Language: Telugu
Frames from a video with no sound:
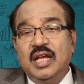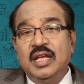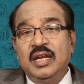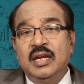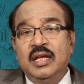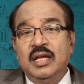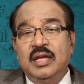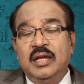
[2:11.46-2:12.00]

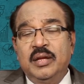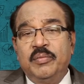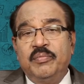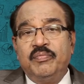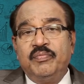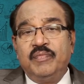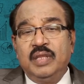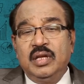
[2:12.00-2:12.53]
ఆయన
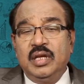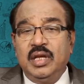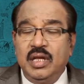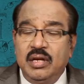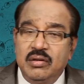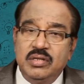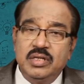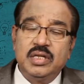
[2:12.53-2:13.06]
ఈ
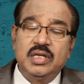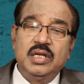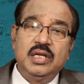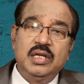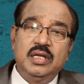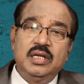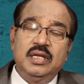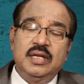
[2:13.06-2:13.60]
రోజుకి
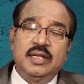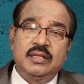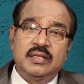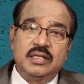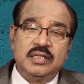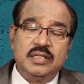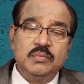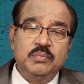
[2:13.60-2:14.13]
ఎంత
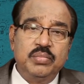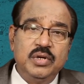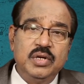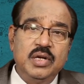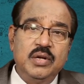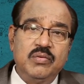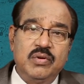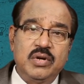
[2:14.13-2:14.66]

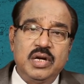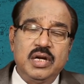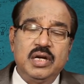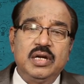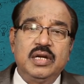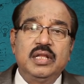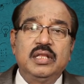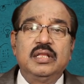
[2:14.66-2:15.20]
సింపుల్గా
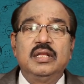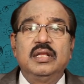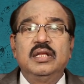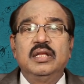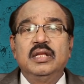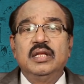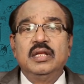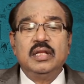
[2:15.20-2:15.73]
ఉంటాడంటే
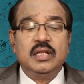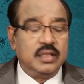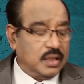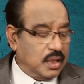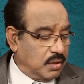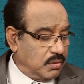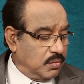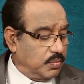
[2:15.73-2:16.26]

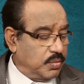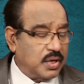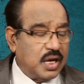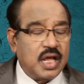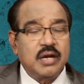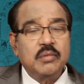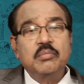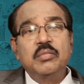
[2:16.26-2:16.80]
తను
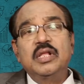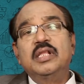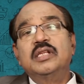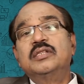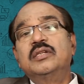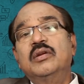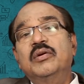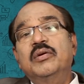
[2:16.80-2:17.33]
ప్రారంభ
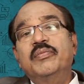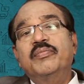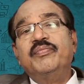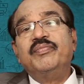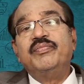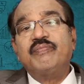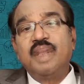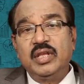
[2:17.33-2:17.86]
దశలో
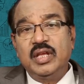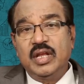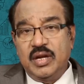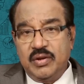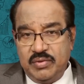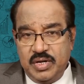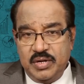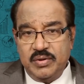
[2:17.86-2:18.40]
ఎలా
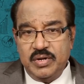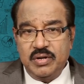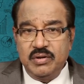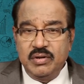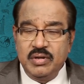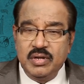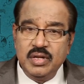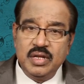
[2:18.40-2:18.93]
ఉండేవాడో
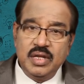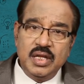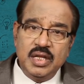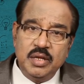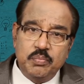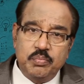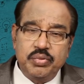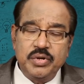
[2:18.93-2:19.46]

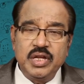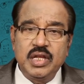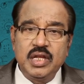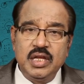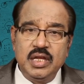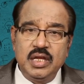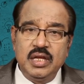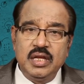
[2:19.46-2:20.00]

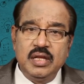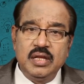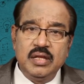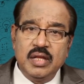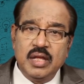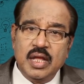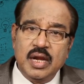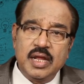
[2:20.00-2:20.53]
ఇప్పటికీ
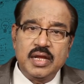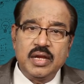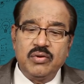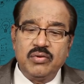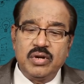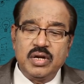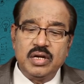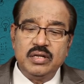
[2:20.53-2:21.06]
అలాగే
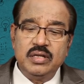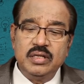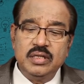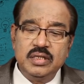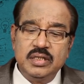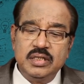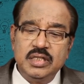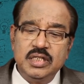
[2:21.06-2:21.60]
ఉంటాడు
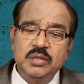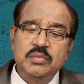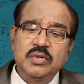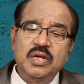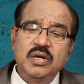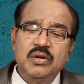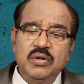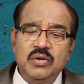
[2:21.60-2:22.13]

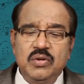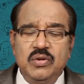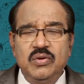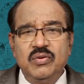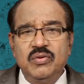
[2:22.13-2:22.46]
సినిమాల్లో